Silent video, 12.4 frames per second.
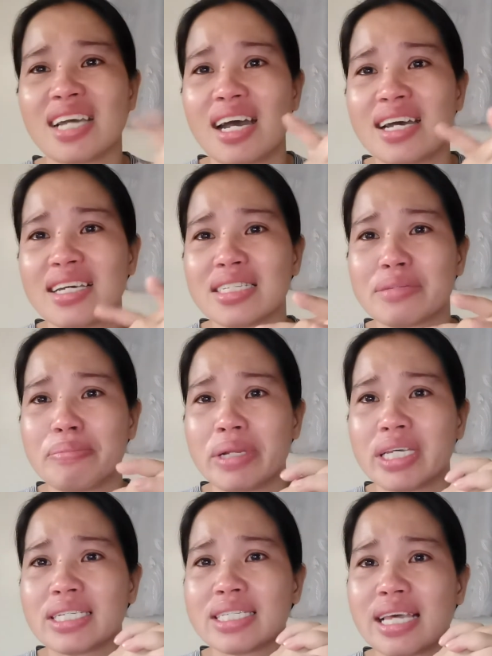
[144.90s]
Guys,
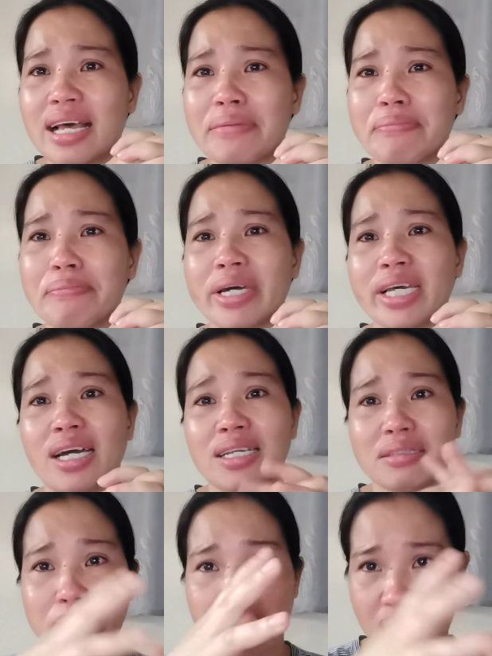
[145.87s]
please help my
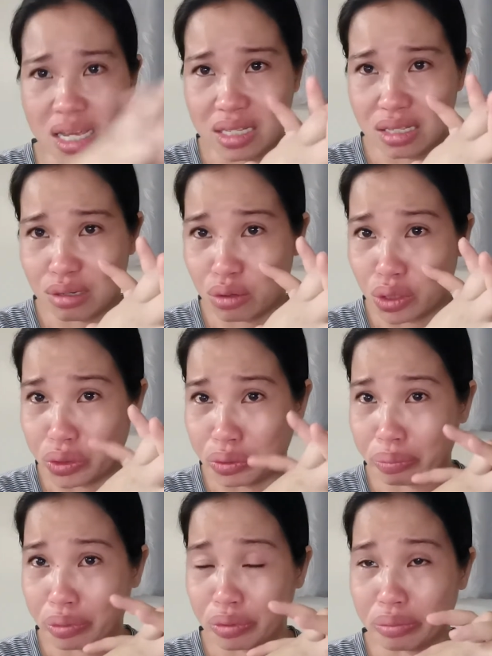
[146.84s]
advice kung
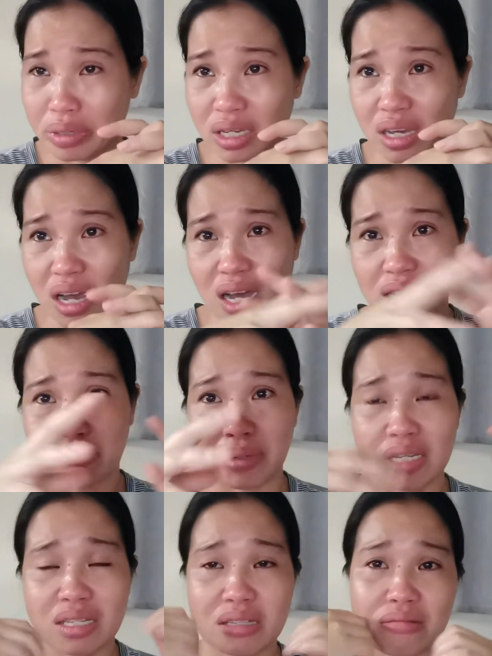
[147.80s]
ano pong may
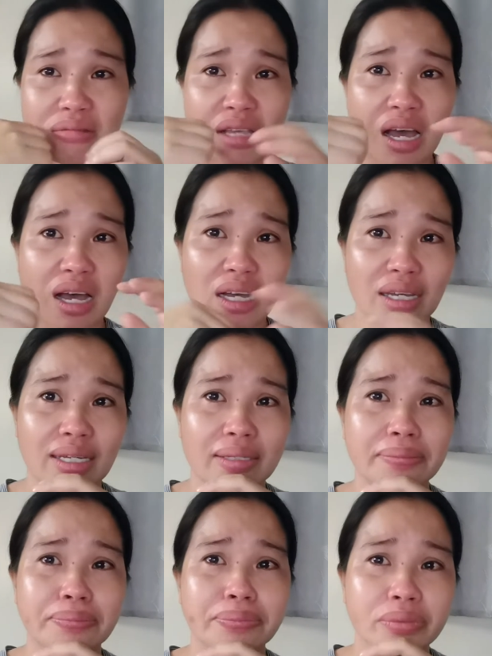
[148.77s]
advice nyo sa
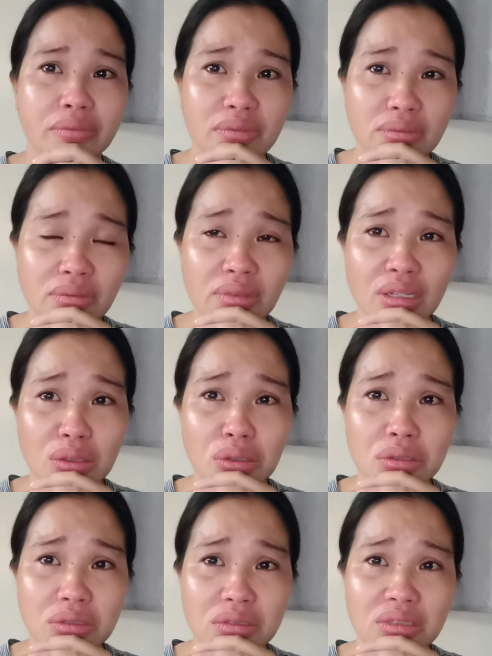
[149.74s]
akin.
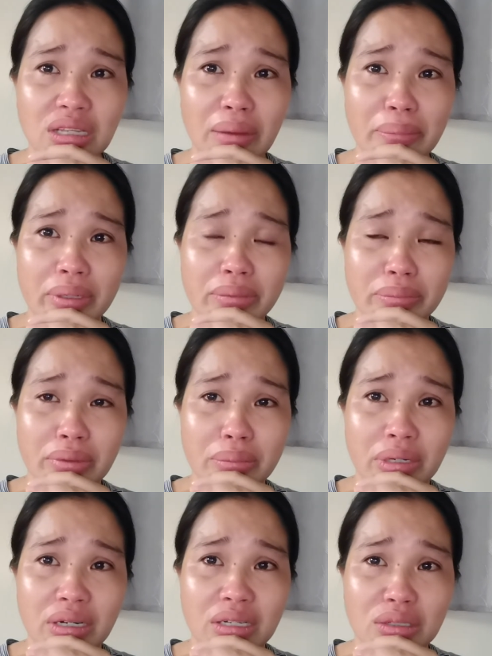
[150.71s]
Kung dapat pa
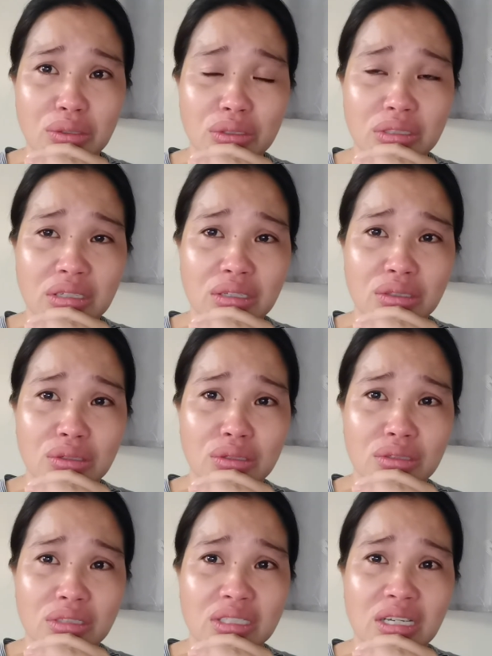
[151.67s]
bang
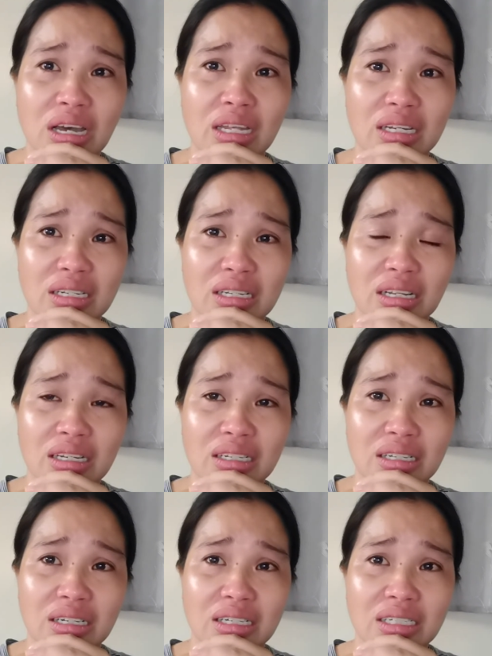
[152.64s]
i-continue yung channel
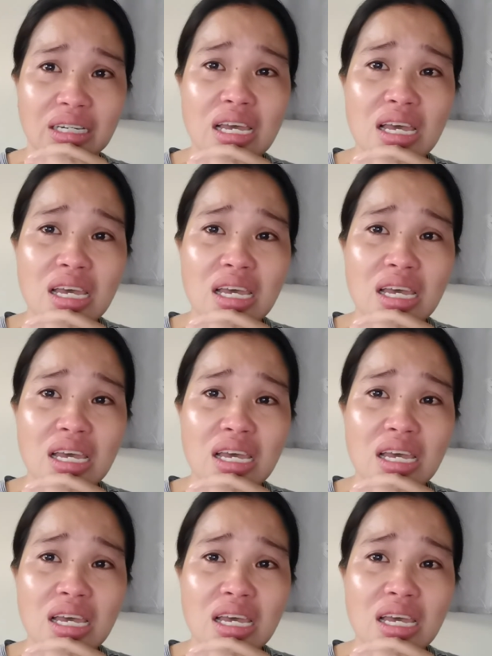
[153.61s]
na